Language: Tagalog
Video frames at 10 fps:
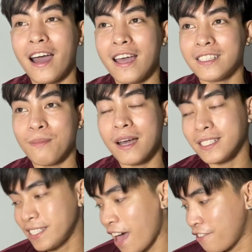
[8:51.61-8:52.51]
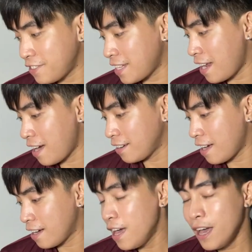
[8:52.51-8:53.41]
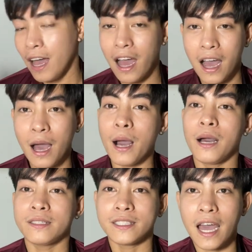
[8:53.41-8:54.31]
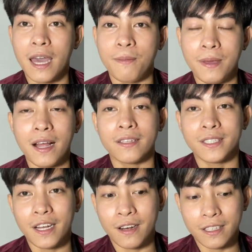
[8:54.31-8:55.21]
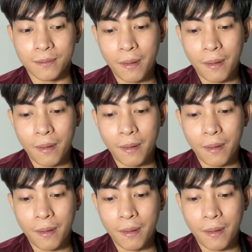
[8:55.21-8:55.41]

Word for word: kahit sa mga staff na lang ng uh, Thai BL series,